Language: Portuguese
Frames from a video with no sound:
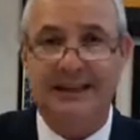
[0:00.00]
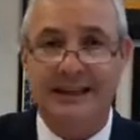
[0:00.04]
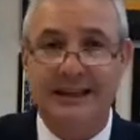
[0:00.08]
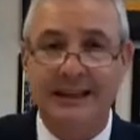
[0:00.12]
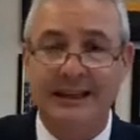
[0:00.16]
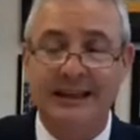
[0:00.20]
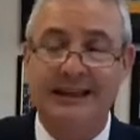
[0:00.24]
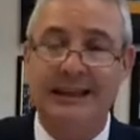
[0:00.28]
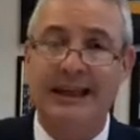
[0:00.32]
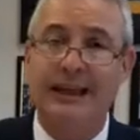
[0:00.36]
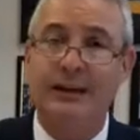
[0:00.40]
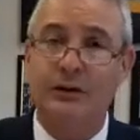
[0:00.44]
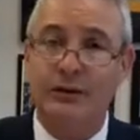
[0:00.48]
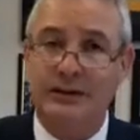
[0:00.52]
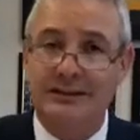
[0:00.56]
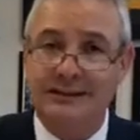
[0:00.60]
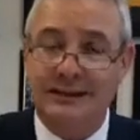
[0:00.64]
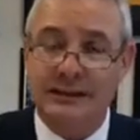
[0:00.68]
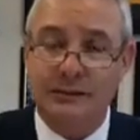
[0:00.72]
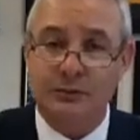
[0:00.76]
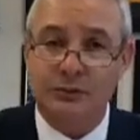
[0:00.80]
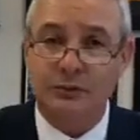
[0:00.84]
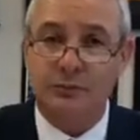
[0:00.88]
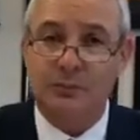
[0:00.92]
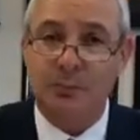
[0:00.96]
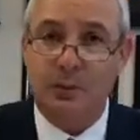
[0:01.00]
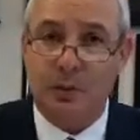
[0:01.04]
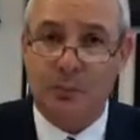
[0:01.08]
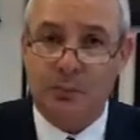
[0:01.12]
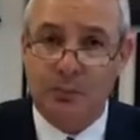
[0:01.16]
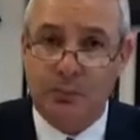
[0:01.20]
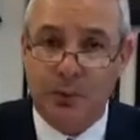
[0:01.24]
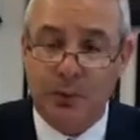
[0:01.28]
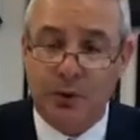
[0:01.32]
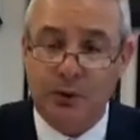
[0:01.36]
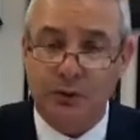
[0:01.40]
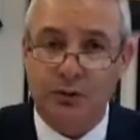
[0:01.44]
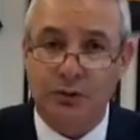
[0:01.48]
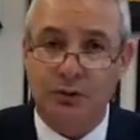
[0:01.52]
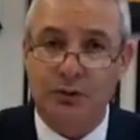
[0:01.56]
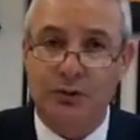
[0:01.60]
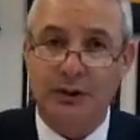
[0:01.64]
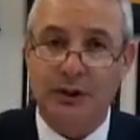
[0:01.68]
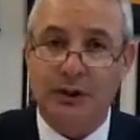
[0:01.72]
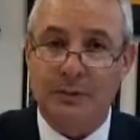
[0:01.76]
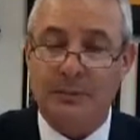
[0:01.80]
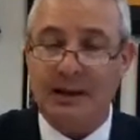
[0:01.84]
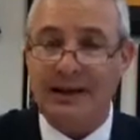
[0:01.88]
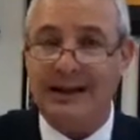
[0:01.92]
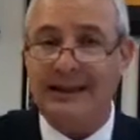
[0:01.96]
E quem nós estamos propondo
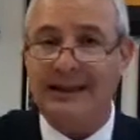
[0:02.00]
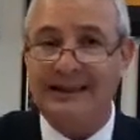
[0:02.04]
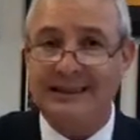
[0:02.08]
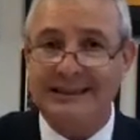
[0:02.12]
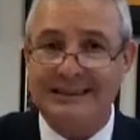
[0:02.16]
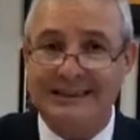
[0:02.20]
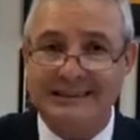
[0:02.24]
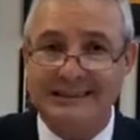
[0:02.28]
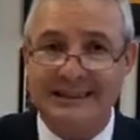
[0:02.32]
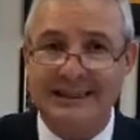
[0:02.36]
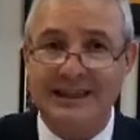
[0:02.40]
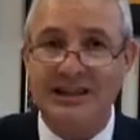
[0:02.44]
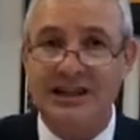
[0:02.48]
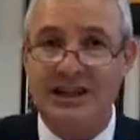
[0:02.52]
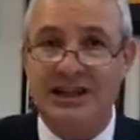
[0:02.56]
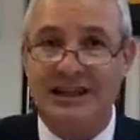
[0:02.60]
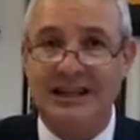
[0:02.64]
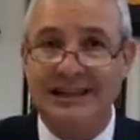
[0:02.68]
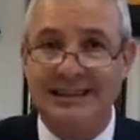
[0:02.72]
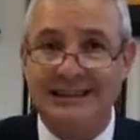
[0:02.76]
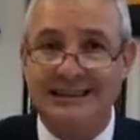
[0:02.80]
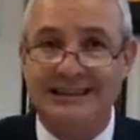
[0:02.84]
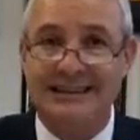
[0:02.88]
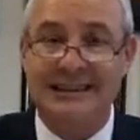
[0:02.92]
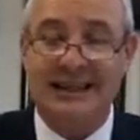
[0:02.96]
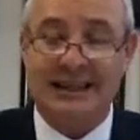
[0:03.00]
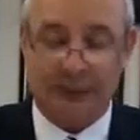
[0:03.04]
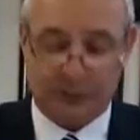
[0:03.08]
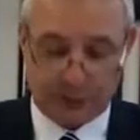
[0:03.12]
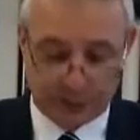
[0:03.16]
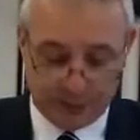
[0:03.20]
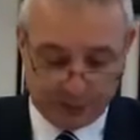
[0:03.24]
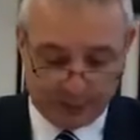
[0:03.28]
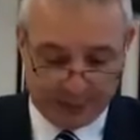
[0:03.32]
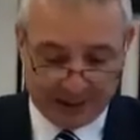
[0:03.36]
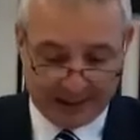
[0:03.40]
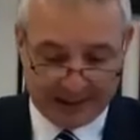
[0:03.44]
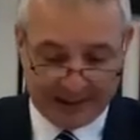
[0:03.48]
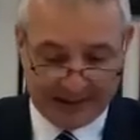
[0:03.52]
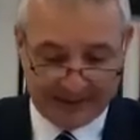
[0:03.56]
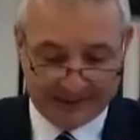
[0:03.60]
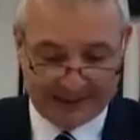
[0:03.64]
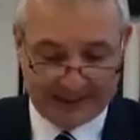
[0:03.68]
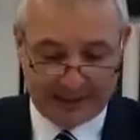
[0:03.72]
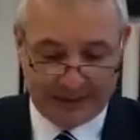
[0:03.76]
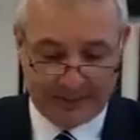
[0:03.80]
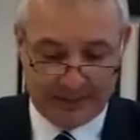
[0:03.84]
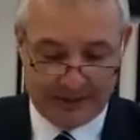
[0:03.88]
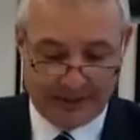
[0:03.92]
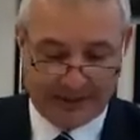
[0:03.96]
para quem seja isento de pagar
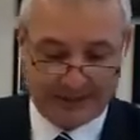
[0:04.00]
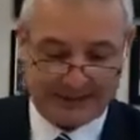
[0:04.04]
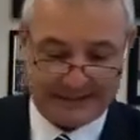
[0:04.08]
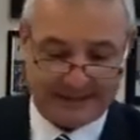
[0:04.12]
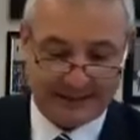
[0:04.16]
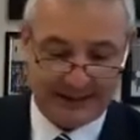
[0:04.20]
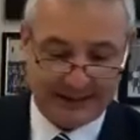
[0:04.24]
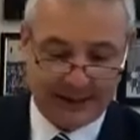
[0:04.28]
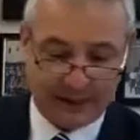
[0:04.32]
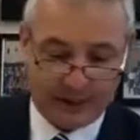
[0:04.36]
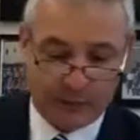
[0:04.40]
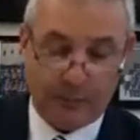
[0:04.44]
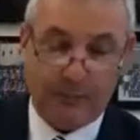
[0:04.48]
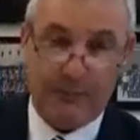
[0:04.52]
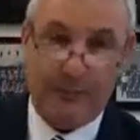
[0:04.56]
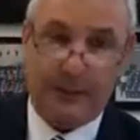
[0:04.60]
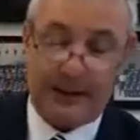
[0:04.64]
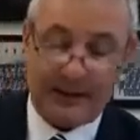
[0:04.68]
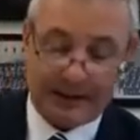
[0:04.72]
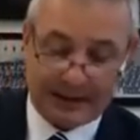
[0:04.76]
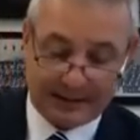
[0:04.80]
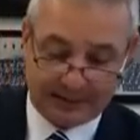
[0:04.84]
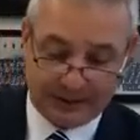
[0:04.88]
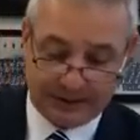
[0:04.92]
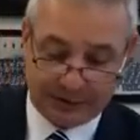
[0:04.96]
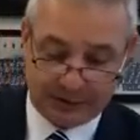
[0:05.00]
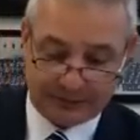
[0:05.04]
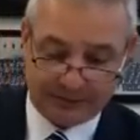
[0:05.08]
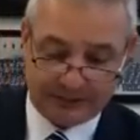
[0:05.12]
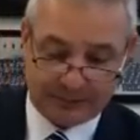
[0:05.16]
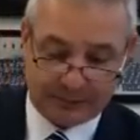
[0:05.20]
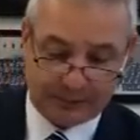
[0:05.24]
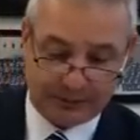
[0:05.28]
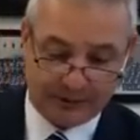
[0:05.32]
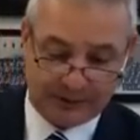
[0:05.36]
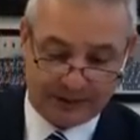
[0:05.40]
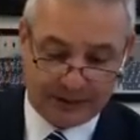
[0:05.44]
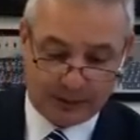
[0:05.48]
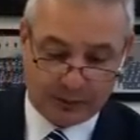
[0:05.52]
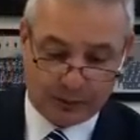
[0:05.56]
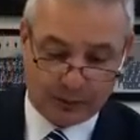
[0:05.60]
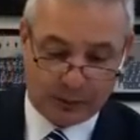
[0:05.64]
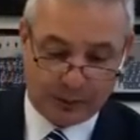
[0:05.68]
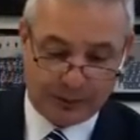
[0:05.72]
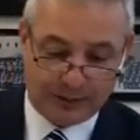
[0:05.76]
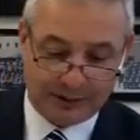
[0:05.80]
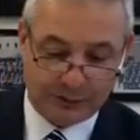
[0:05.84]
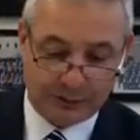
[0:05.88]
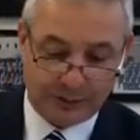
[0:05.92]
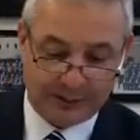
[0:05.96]
ICMS? O, aqui nós estamos aqui
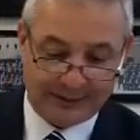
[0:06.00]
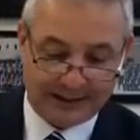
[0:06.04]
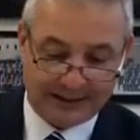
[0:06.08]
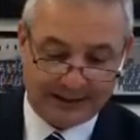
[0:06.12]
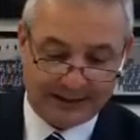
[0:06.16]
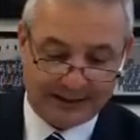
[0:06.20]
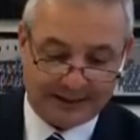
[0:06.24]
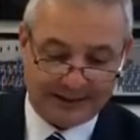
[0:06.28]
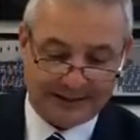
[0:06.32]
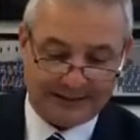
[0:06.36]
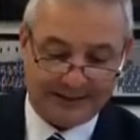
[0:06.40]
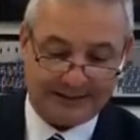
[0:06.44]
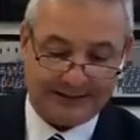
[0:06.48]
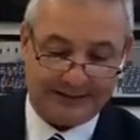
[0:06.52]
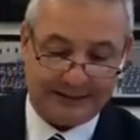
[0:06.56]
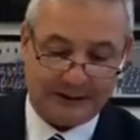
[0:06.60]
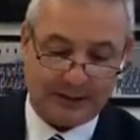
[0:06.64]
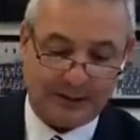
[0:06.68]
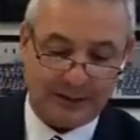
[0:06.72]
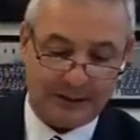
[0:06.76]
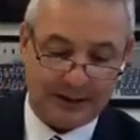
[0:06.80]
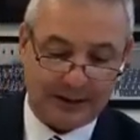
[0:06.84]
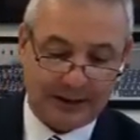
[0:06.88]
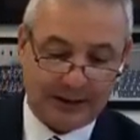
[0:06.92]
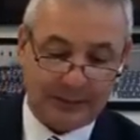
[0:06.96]
colocando o item 3, então.